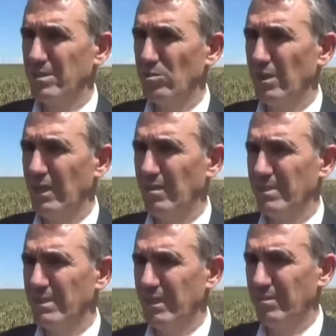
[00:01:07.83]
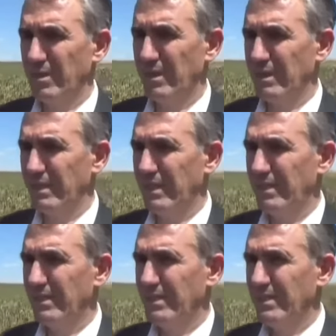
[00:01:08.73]
onaylaması ile birlikte
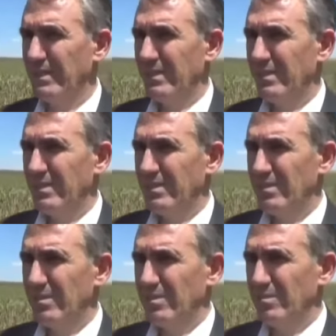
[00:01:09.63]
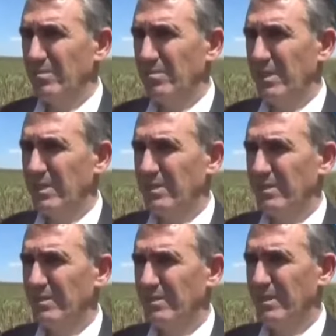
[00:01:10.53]

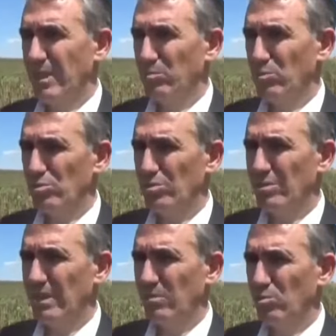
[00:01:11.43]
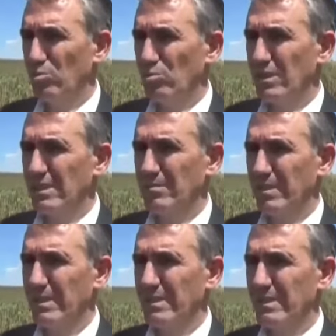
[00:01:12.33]
1 Temmuz ile 30 Kasım
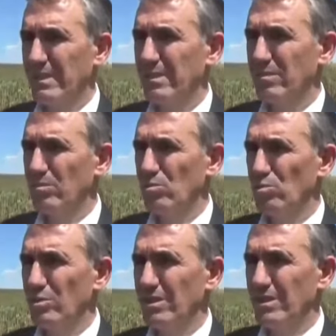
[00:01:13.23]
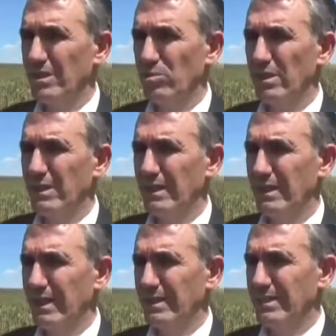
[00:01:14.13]
arasında yurt içinde
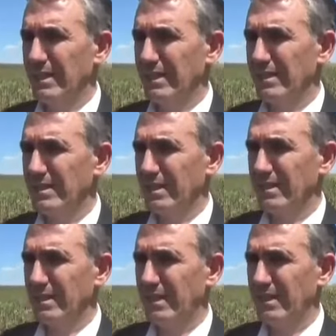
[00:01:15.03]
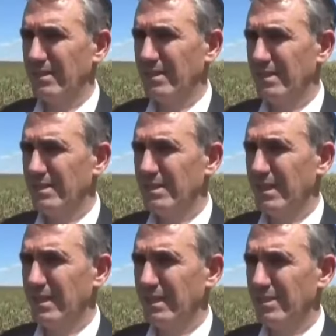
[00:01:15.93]
üretilen ayçiçeğinden satın alan
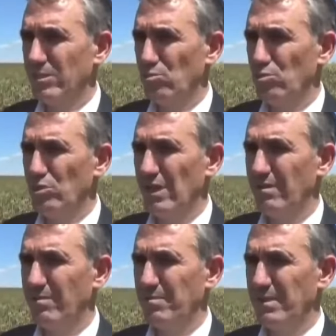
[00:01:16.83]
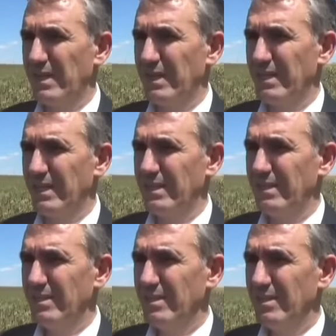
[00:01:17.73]
sanayici, tüccar ve birliklerin
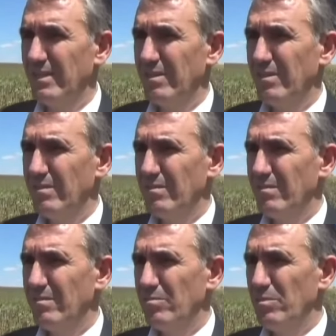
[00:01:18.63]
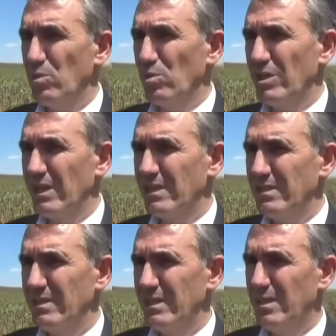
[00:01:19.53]
1 Ocak
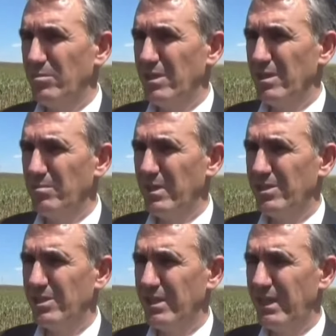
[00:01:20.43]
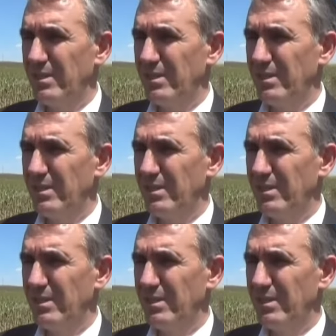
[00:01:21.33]
2025 ile